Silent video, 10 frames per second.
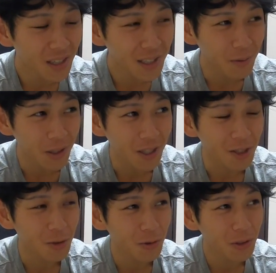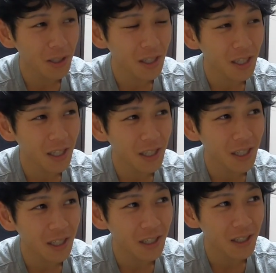でもなんかそ
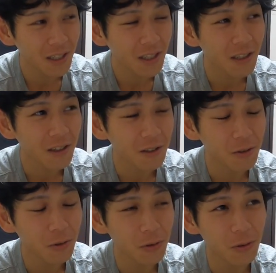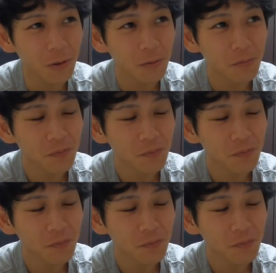れがなんかすごく